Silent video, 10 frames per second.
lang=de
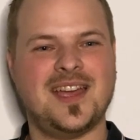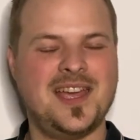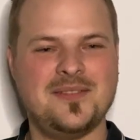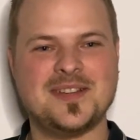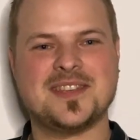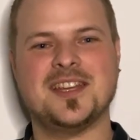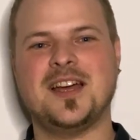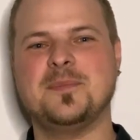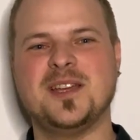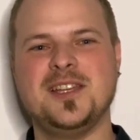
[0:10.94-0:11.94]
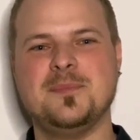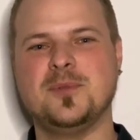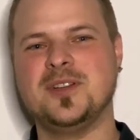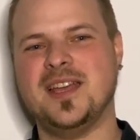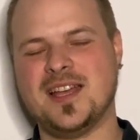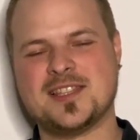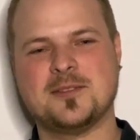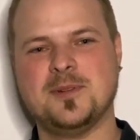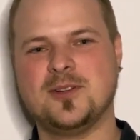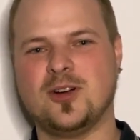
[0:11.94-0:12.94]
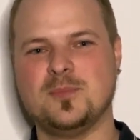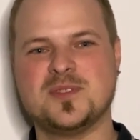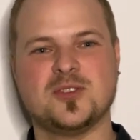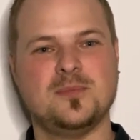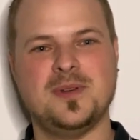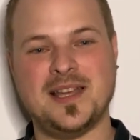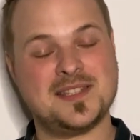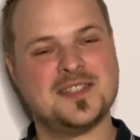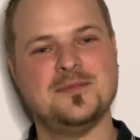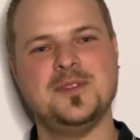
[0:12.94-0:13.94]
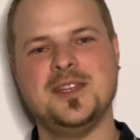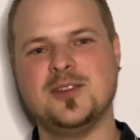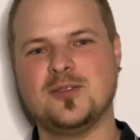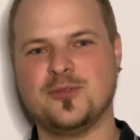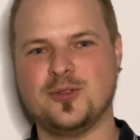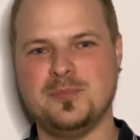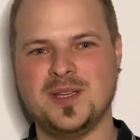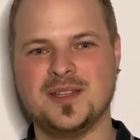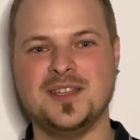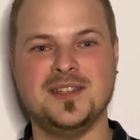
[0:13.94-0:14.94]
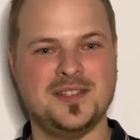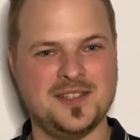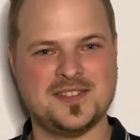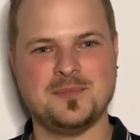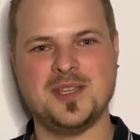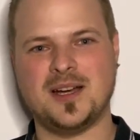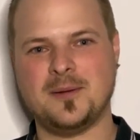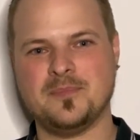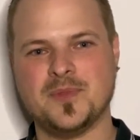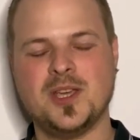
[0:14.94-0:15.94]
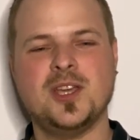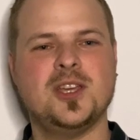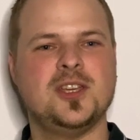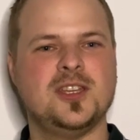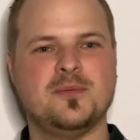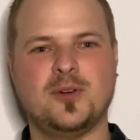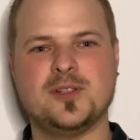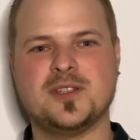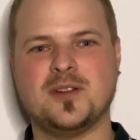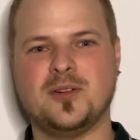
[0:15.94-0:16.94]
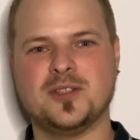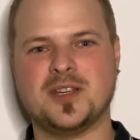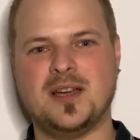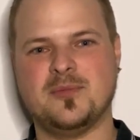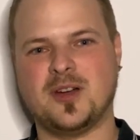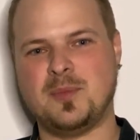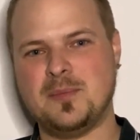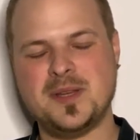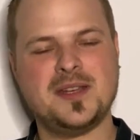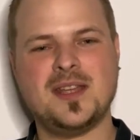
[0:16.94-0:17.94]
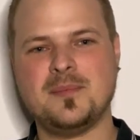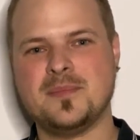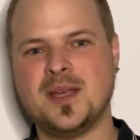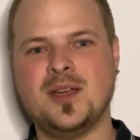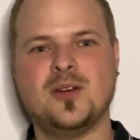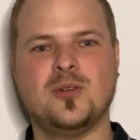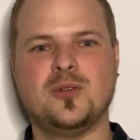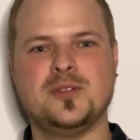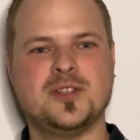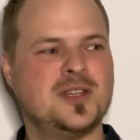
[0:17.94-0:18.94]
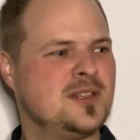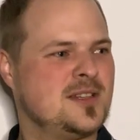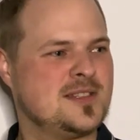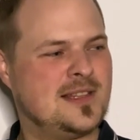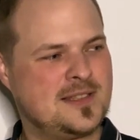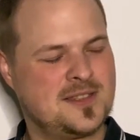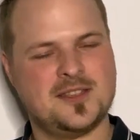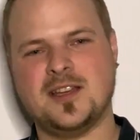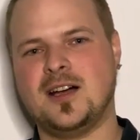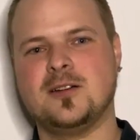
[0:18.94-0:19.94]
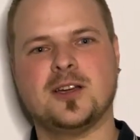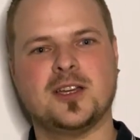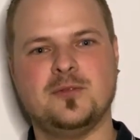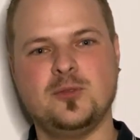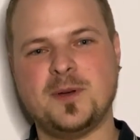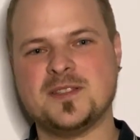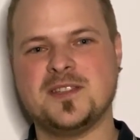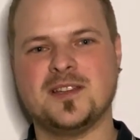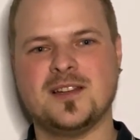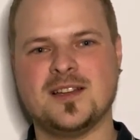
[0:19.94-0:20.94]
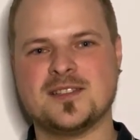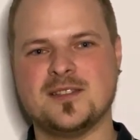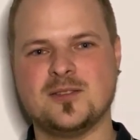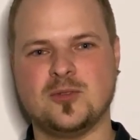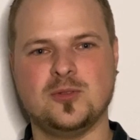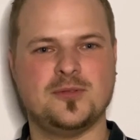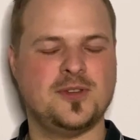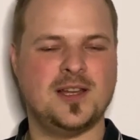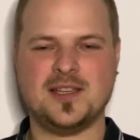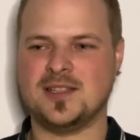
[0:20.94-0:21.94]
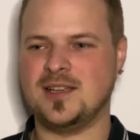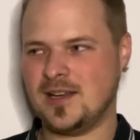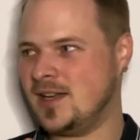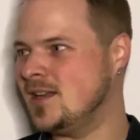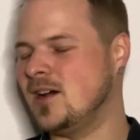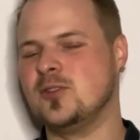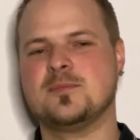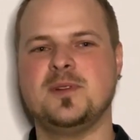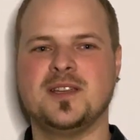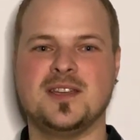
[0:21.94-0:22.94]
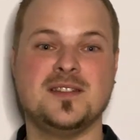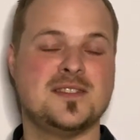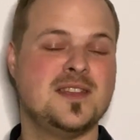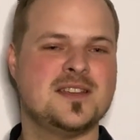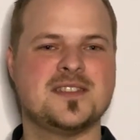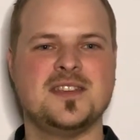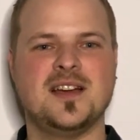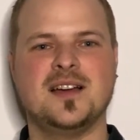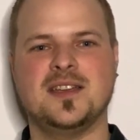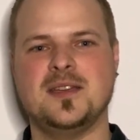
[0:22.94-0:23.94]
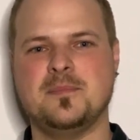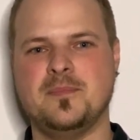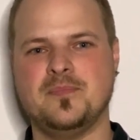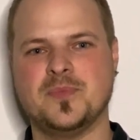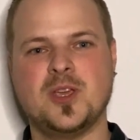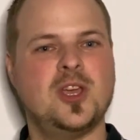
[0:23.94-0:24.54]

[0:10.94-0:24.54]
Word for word: Hey, was geht ab, ihr Lieben und herzlich willkommen zum letzten Video von mir in diesem Jahr. Ich wollte euch einfach mal mitnehmen und das letzte Jahr Revue passieren lassen und vielleicht einen kleinen Ausblick ins nächste Jahr geben.